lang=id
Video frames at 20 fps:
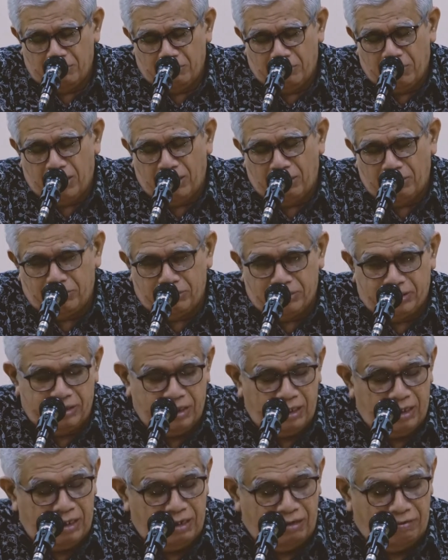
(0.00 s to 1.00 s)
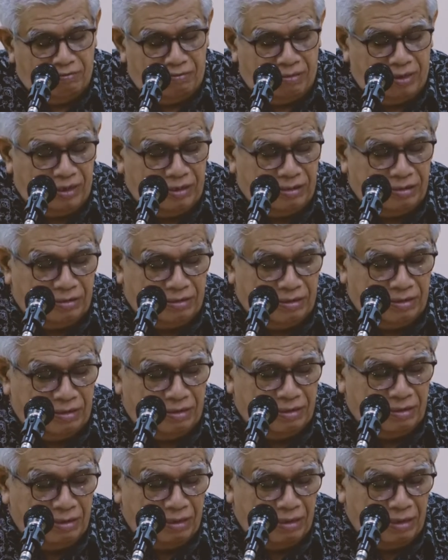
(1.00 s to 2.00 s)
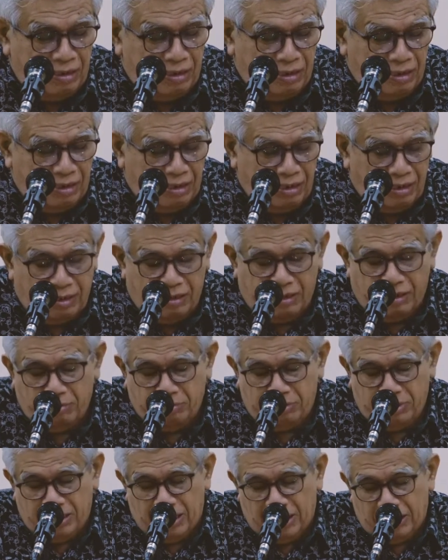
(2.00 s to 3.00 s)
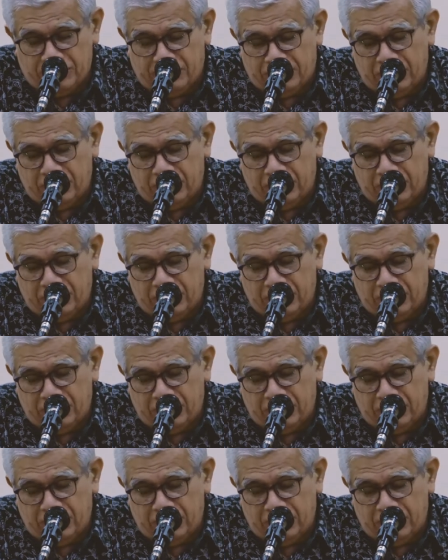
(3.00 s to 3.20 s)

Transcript: makhluk jin ifrit minal